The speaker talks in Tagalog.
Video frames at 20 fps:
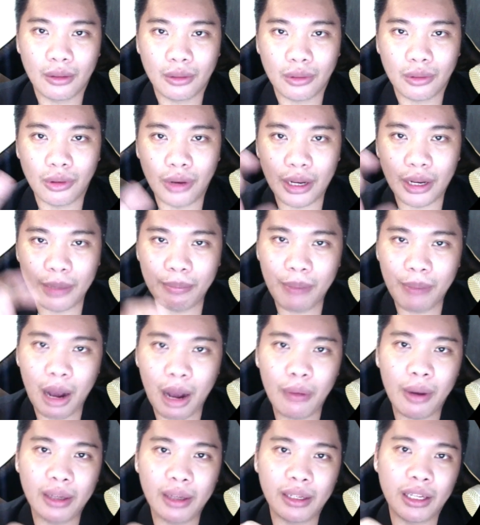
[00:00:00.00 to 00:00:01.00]
Kung
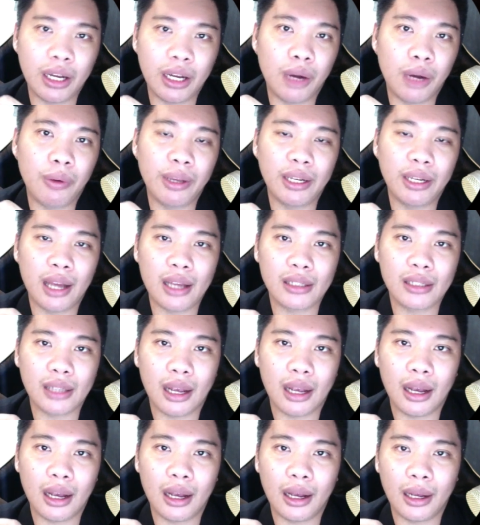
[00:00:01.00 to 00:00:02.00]
halimbawa ikaw ay nasa
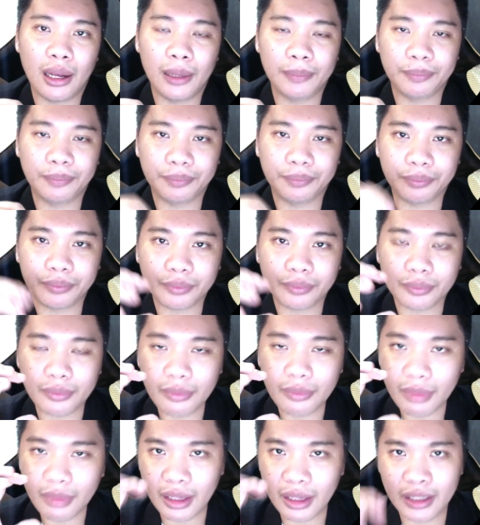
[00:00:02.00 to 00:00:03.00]

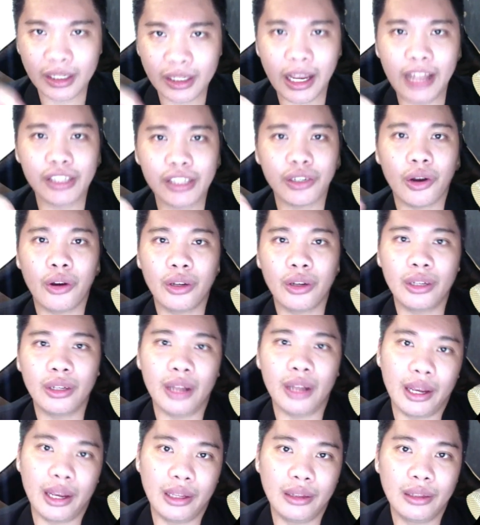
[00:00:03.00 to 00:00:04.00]
sales
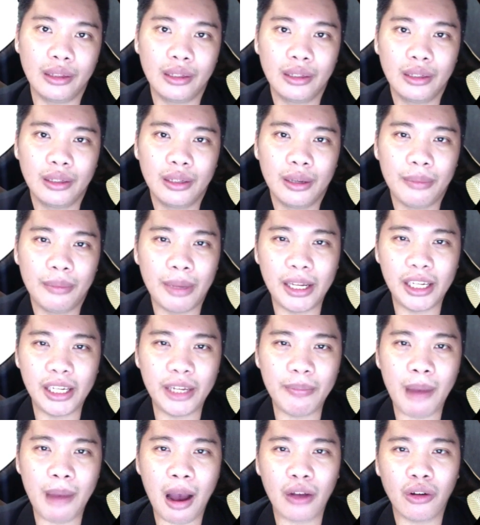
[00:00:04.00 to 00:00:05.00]
online,
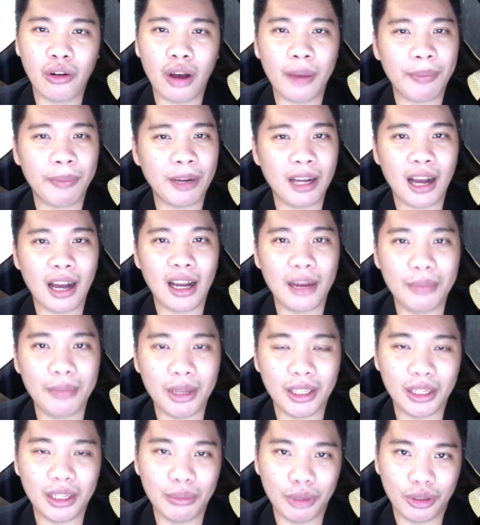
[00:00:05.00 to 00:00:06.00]
maninibago ka pag
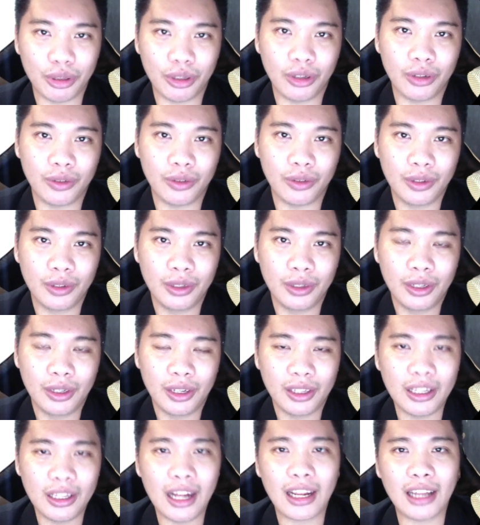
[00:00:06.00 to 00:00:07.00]
gagamitin mo to
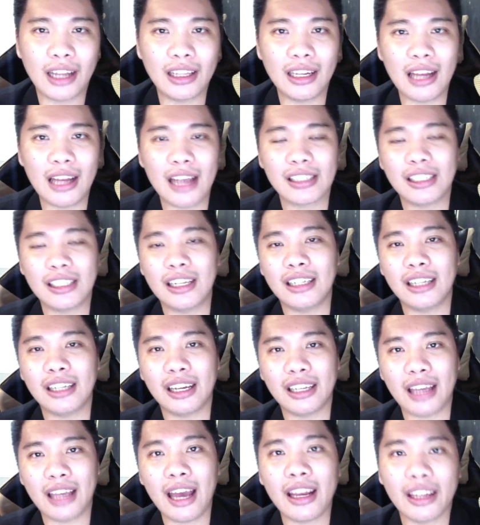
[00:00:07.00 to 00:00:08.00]
dahil kadalasan ang
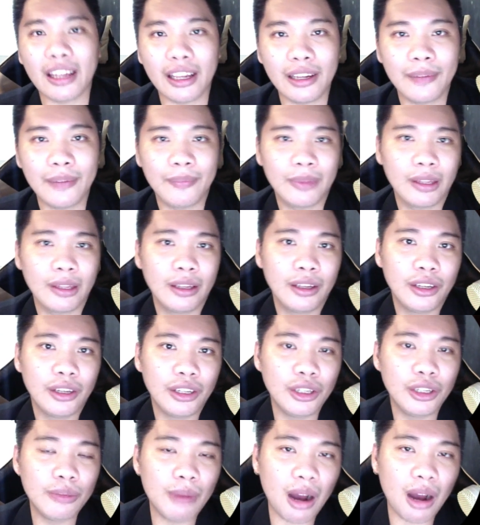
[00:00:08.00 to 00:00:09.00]
nangyayari,
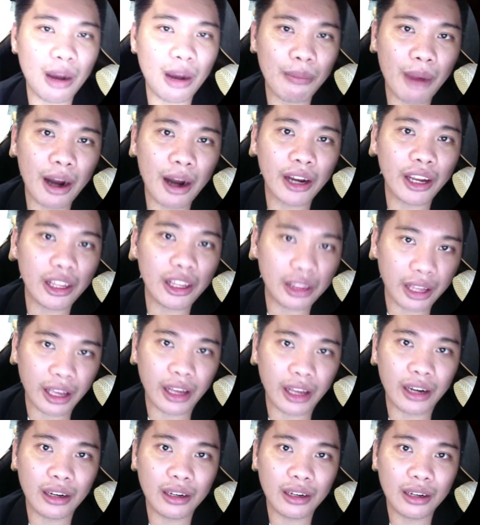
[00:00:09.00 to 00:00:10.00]
yung mga
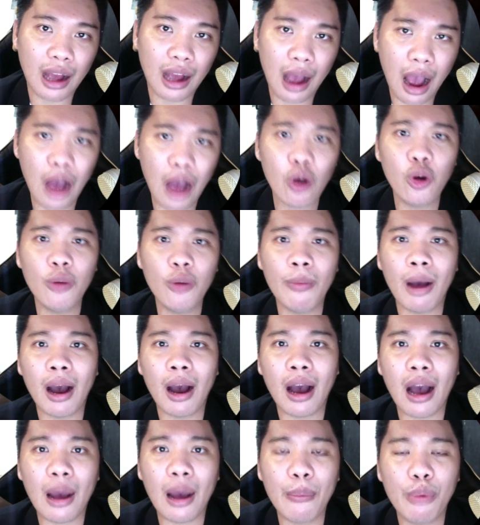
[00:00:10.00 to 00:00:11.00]
marketer ang
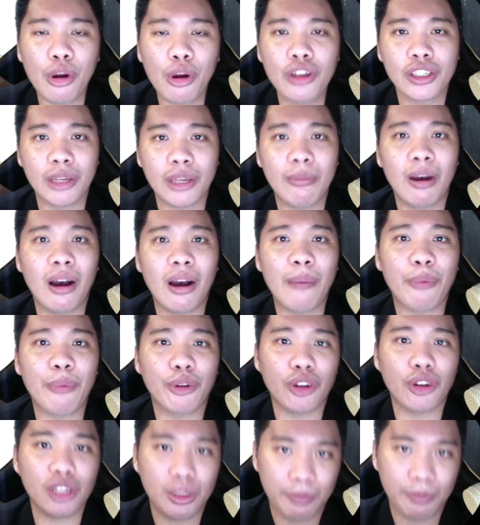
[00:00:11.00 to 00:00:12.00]
humahabol sa mga
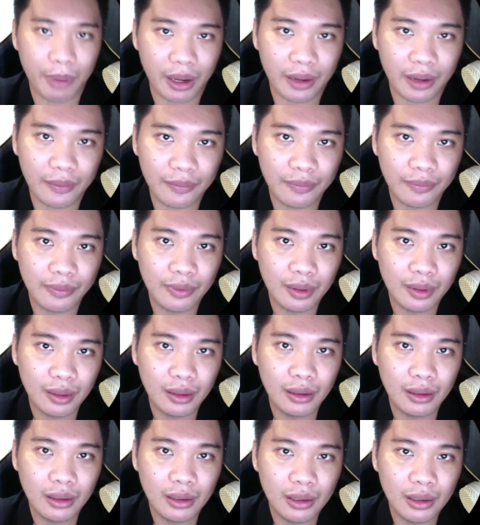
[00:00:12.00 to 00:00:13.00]
prospect.
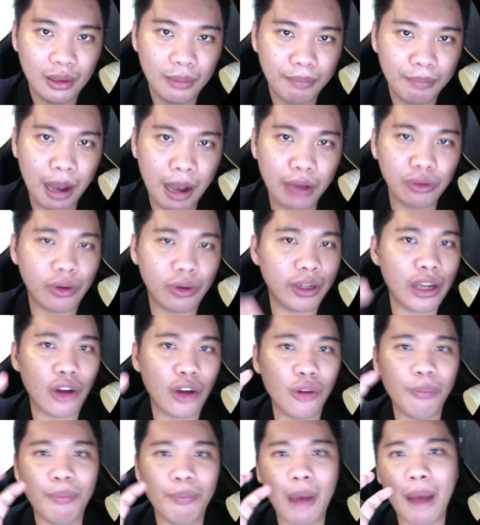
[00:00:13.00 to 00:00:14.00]
Paano kaya
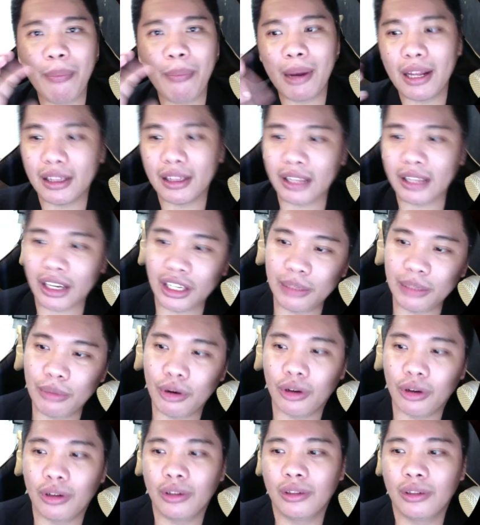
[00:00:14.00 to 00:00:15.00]
kung babaliktarin mo?